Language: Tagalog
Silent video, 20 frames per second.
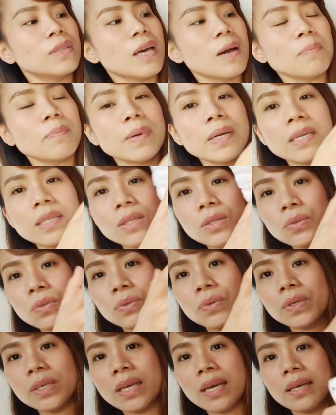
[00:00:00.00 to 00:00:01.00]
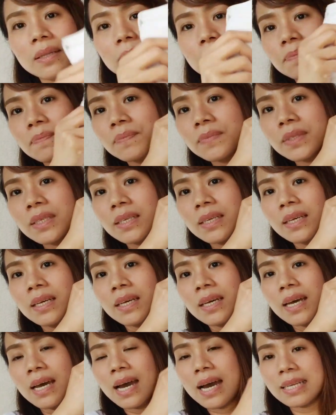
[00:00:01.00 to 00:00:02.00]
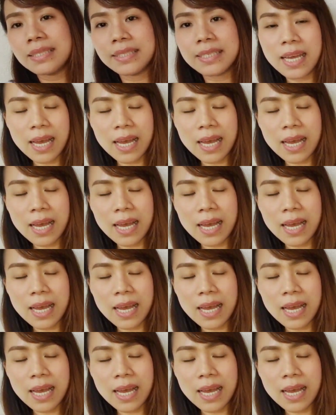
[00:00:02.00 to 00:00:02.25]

Number 2. Ayan. At